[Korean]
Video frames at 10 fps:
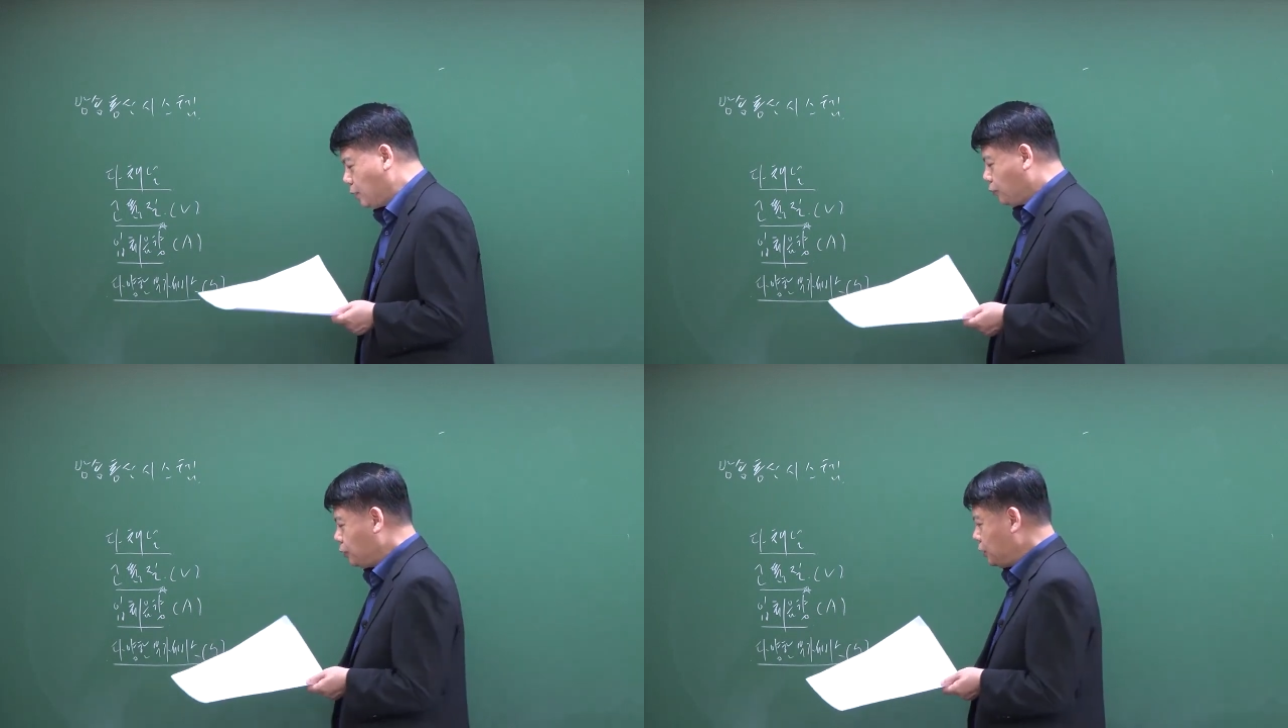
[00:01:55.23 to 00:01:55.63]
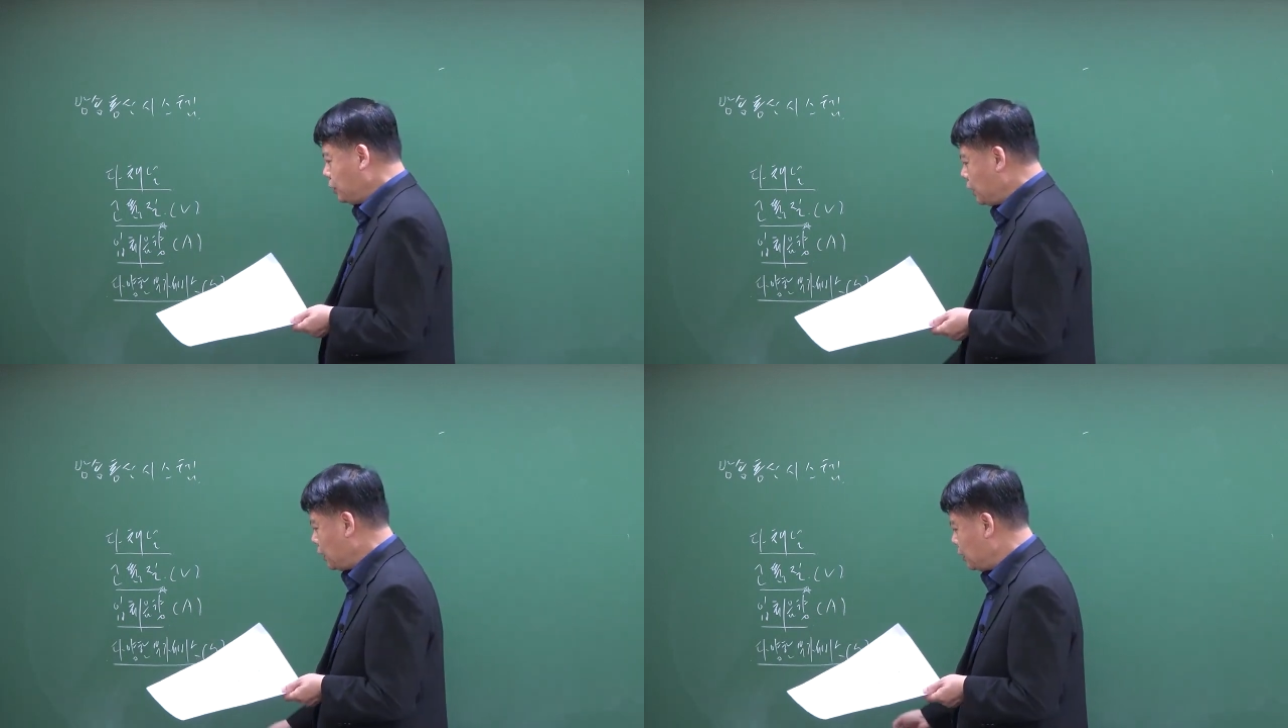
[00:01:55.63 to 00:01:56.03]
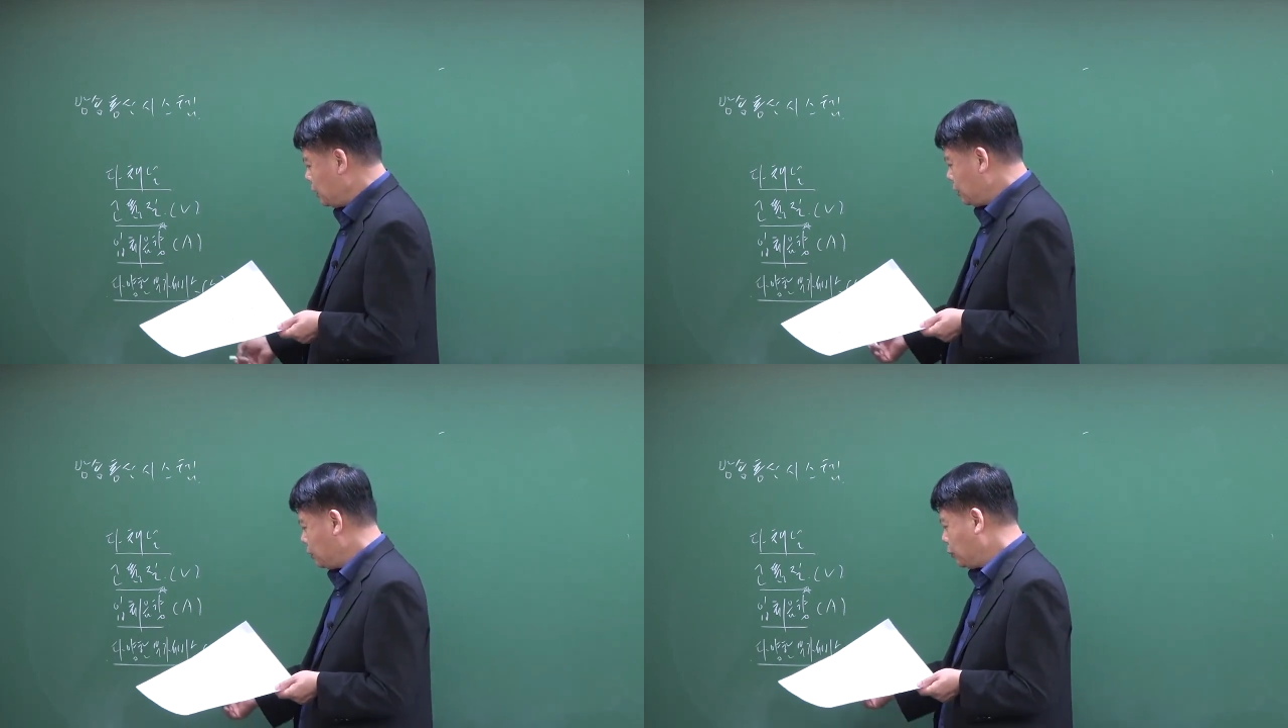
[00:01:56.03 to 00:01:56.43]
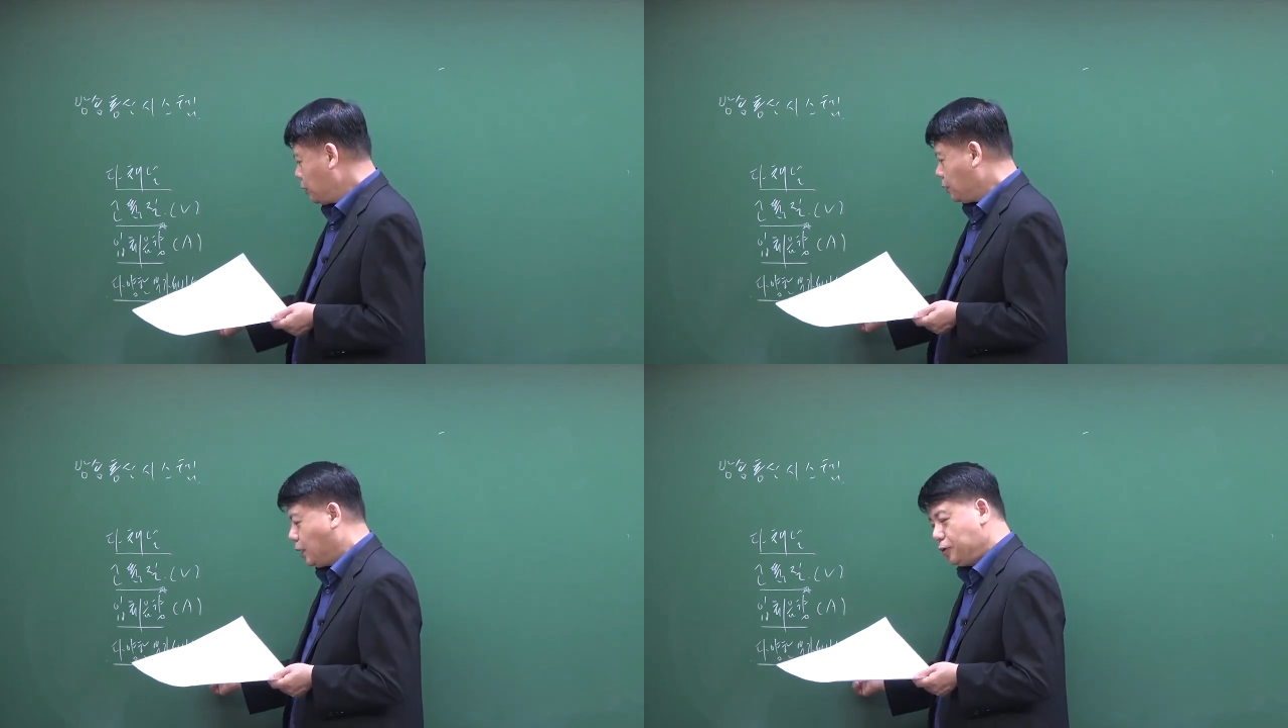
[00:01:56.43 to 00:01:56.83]
수신 제한 기능 뭐
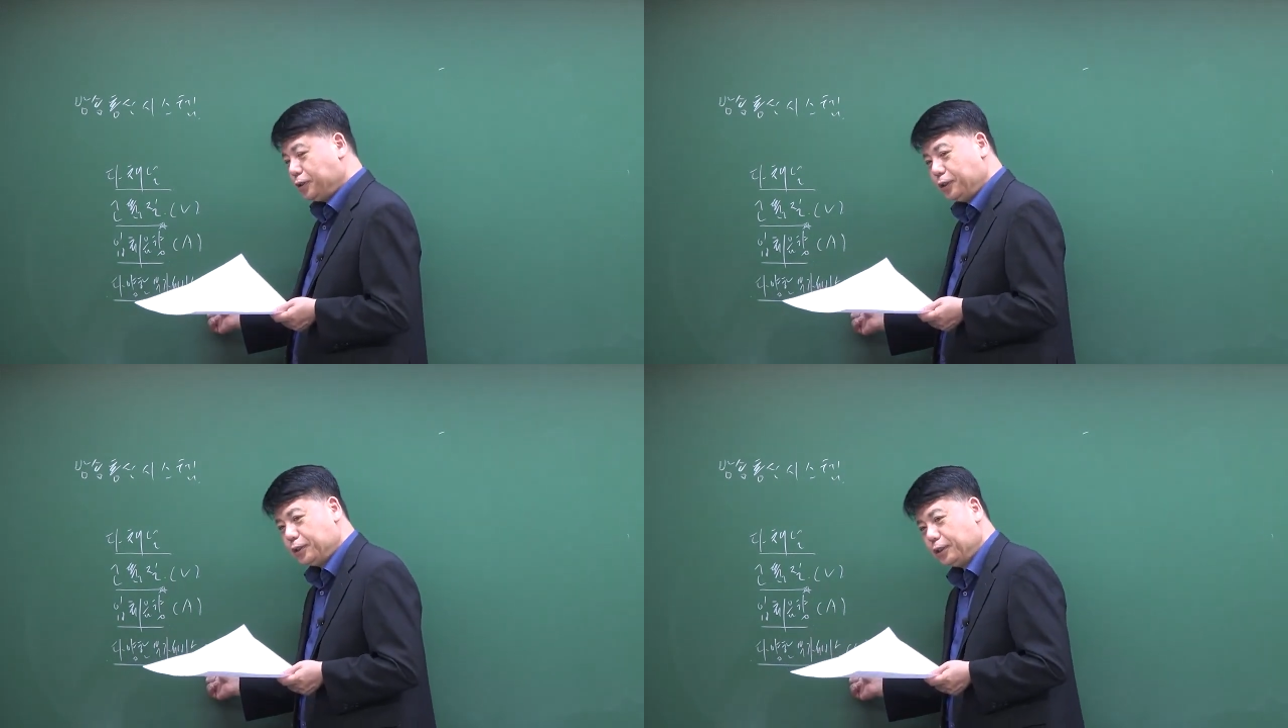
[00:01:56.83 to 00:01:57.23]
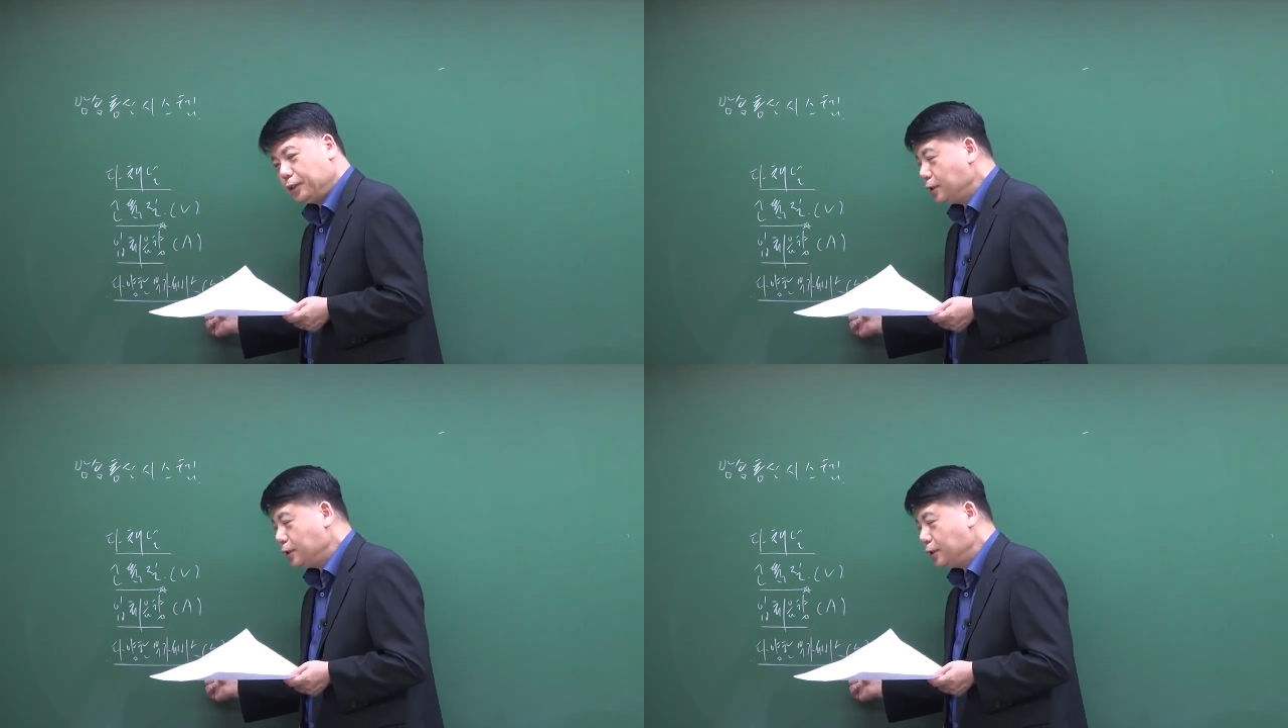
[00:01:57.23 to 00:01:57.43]
이런 거 할 수 있어.